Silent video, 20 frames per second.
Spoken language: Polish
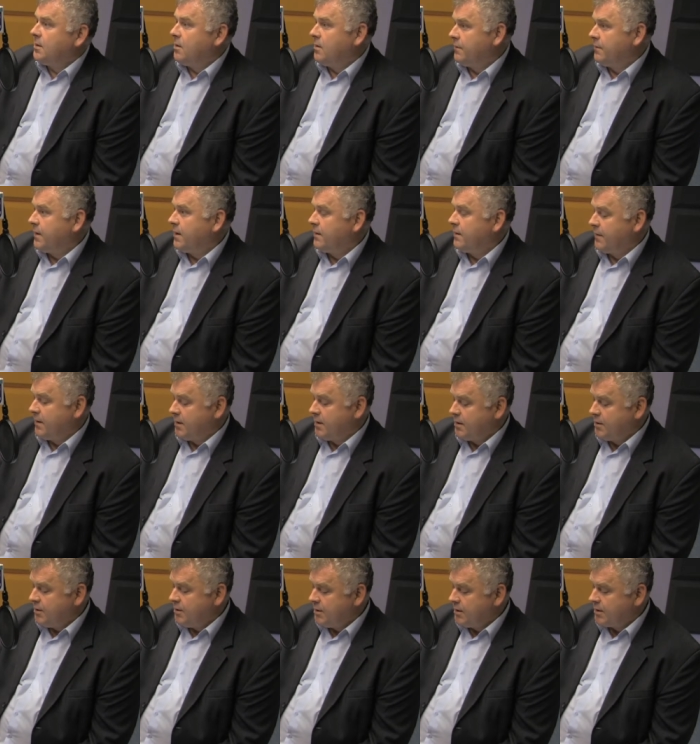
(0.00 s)
o wiele, wiele
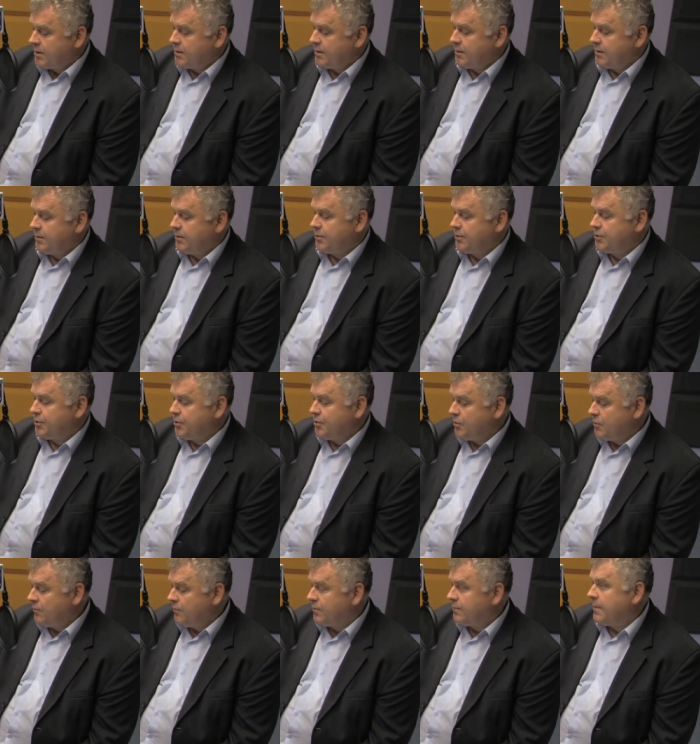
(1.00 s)
innych
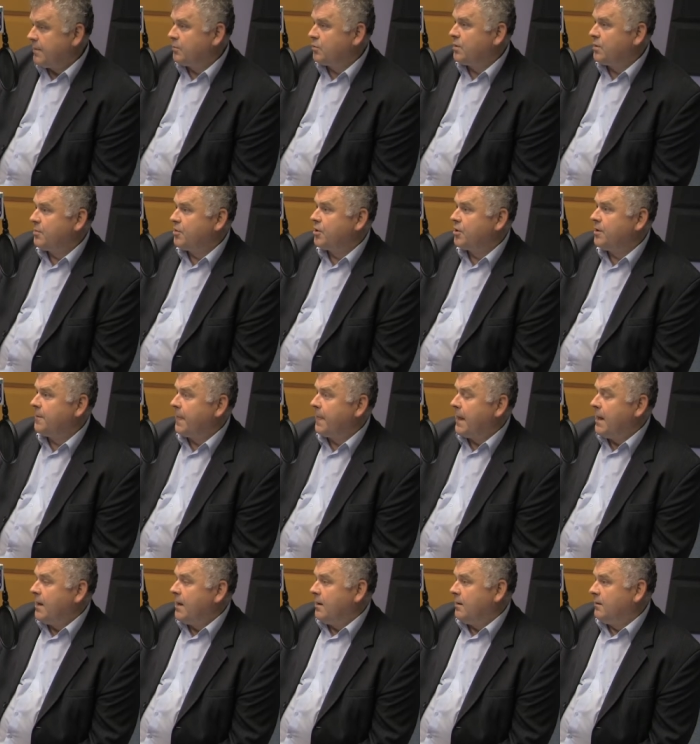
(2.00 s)
czynników. Mam tu na myśli
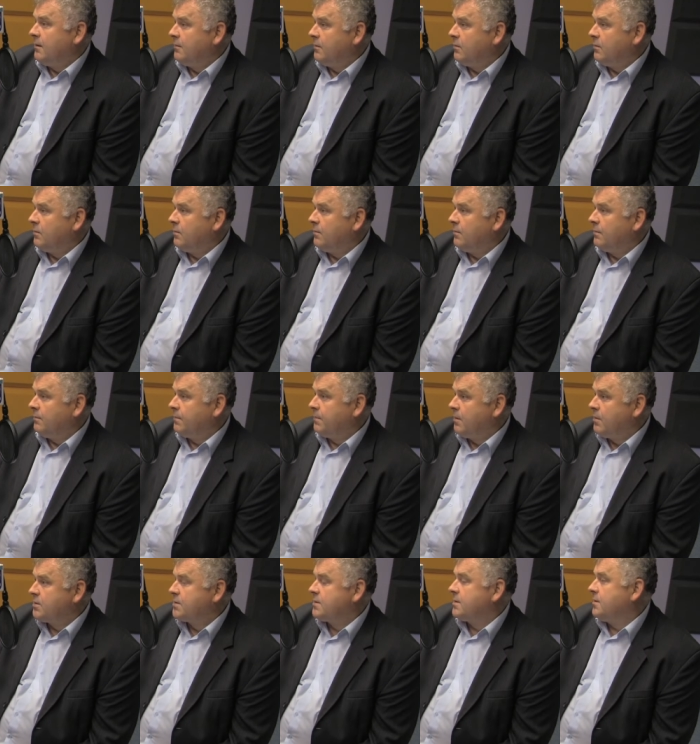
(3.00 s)
Um, um,
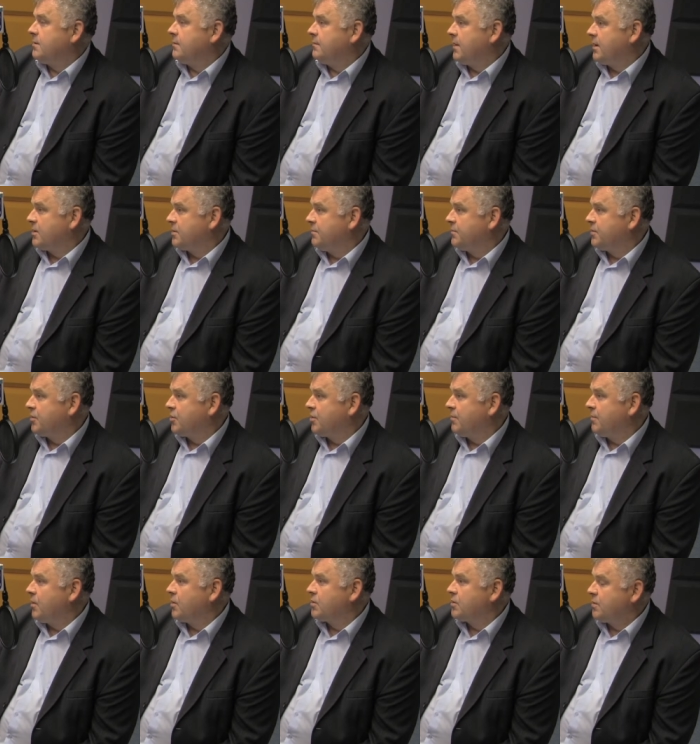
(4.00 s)
pomoc naszym
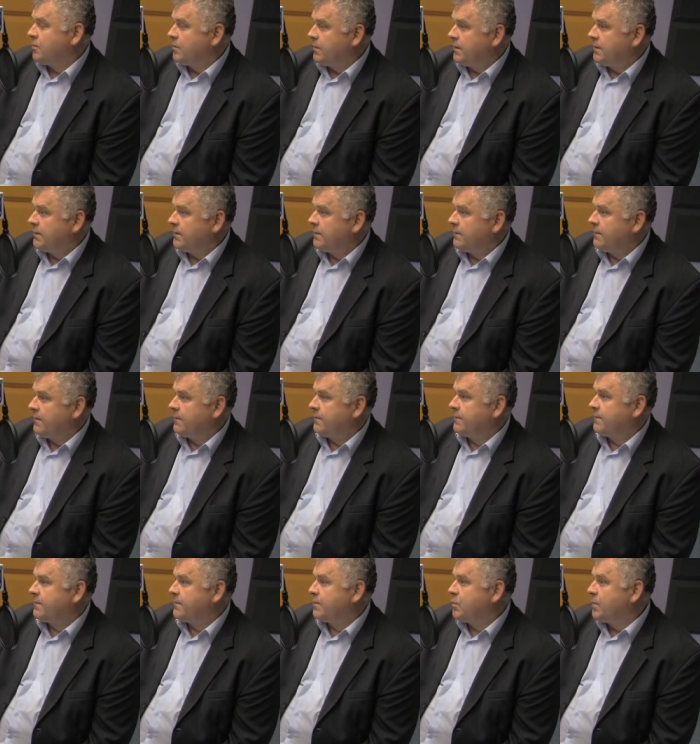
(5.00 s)
przedsiębiorcom e, we
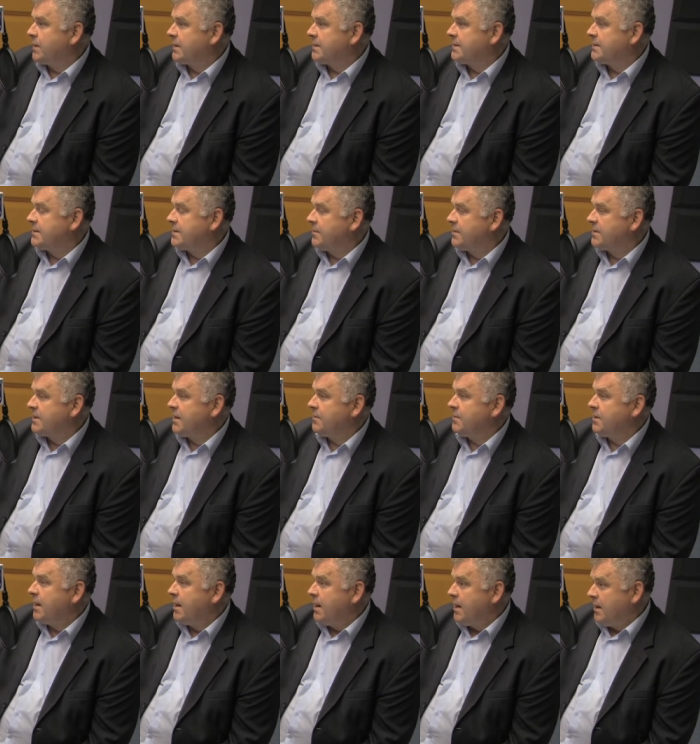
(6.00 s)
współpracy z
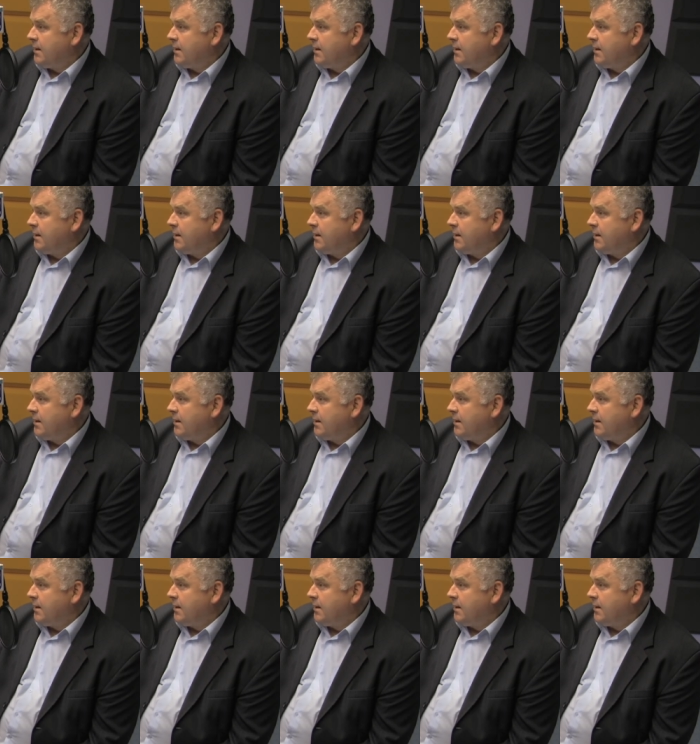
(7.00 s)
Niemcami,